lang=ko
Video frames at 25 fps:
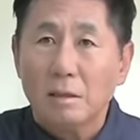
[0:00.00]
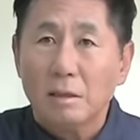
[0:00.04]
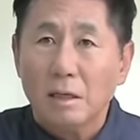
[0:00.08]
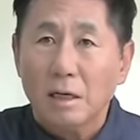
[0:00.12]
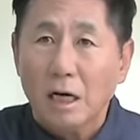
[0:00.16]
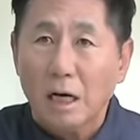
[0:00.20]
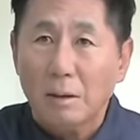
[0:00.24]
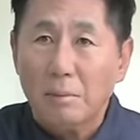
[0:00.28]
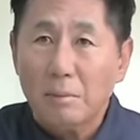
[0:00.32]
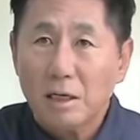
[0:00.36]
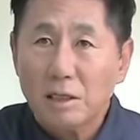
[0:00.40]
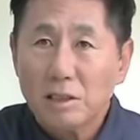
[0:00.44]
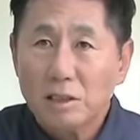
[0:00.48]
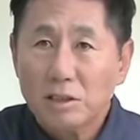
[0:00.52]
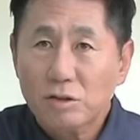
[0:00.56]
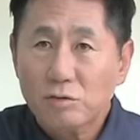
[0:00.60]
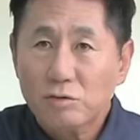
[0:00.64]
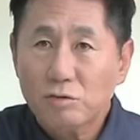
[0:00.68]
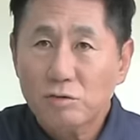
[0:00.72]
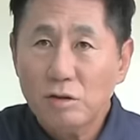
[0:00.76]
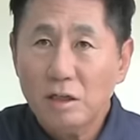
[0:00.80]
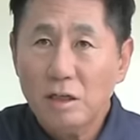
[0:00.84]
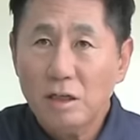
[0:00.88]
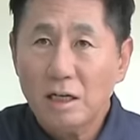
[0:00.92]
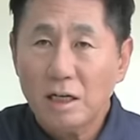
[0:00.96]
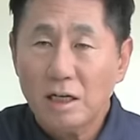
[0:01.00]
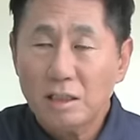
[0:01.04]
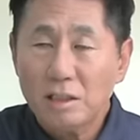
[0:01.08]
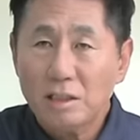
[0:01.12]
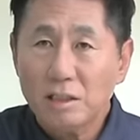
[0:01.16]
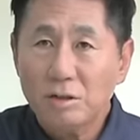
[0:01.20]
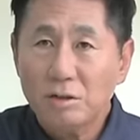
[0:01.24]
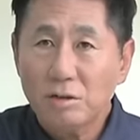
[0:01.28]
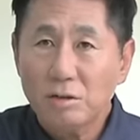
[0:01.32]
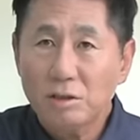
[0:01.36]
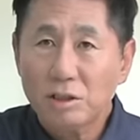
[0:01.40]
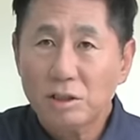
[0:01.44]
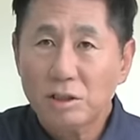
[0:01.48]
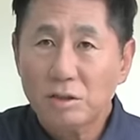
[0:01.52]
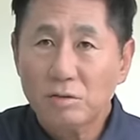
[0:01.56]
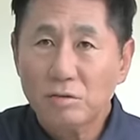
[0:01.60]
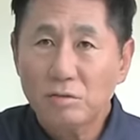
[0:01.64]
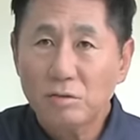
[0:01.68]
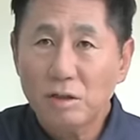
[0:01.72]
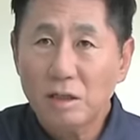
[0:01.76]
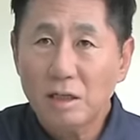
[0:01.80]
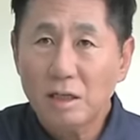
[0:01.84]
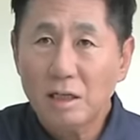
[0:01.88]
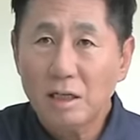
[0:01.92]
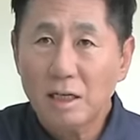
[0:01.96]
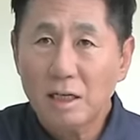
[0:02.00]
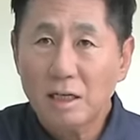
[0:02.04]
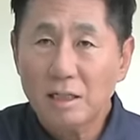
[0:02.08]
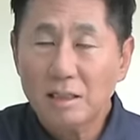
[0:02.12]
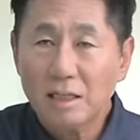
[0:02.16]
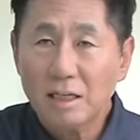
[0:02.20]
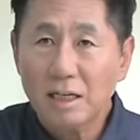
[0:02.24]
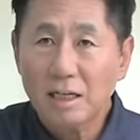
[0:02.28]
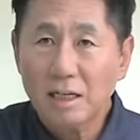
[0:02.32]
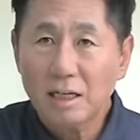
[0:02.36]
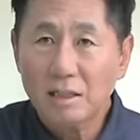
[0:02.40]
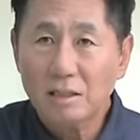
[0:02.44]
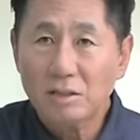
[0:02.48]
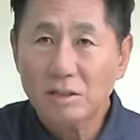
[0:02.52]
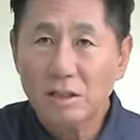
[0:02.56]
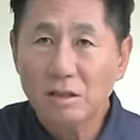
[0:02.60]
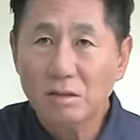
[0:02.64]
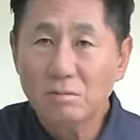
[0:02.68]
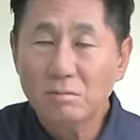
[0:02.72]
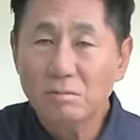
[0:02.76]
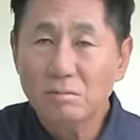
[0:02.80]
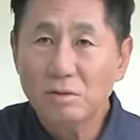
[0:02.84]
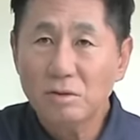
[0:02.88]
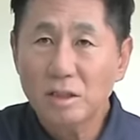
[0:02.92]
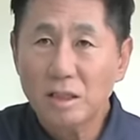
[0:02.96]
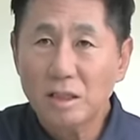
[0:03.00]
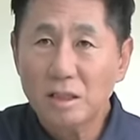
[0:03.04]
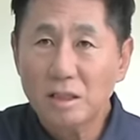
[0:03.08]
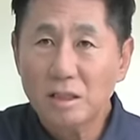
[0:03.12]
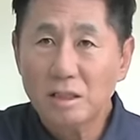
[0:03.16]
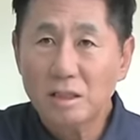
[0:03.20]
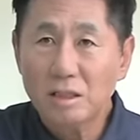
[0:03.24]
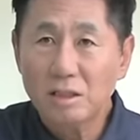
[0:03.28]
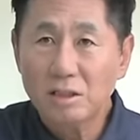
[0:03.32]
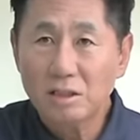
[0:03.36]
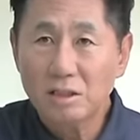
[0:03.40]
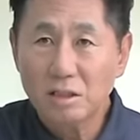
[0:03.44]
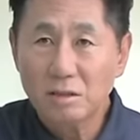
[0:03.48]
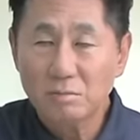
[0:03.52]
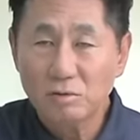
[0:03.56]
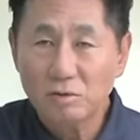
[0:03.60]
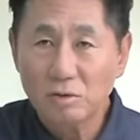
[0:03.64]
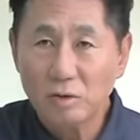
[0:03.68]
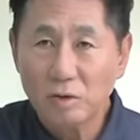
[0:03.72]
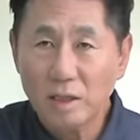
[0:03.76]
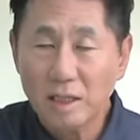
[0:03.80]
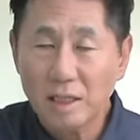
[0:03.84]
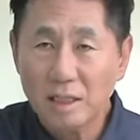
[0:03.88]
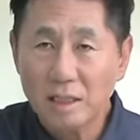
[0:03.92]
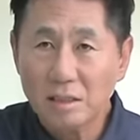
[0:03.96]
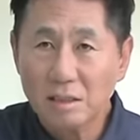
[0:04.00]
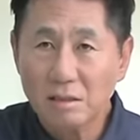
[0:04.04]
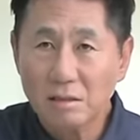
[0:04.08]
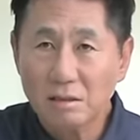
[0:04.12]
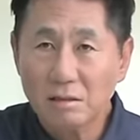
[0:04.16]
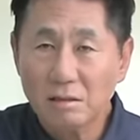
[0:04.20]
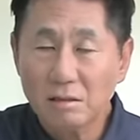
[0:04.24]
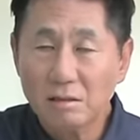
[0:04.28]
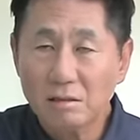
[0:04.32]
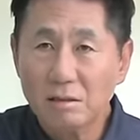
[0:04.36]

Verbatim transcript: 아마 19일 날, 7월 19일 날 탄핵 청문회를 기점으로 해서